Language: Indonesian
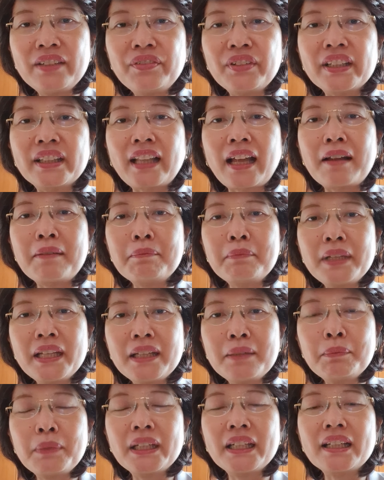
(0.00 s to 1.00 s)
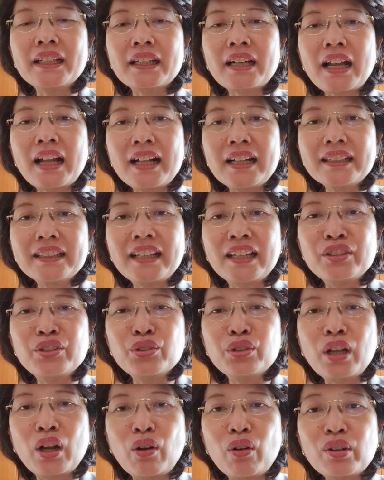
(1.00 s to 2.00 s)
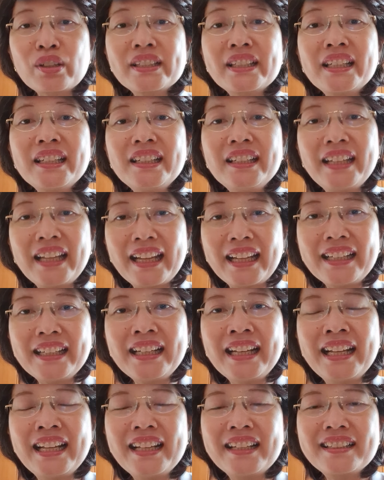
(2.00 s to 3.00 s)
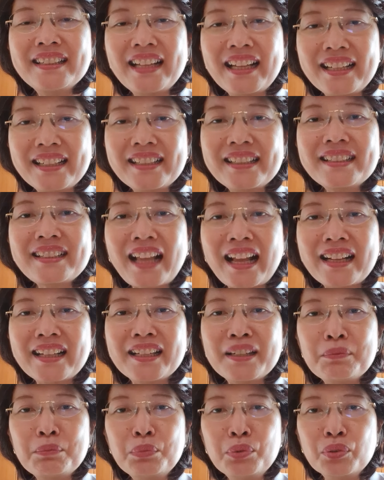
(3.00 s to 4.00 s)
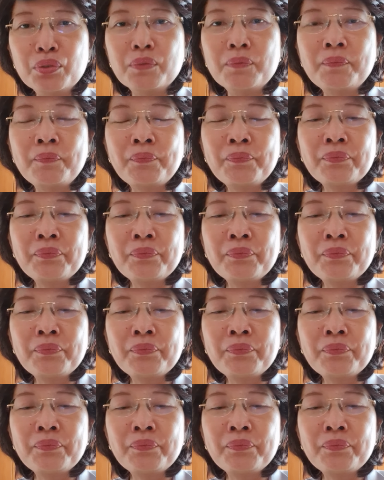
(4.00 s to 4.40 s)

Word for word: vitamin, mineral, dan juga oksigen dari sang ibu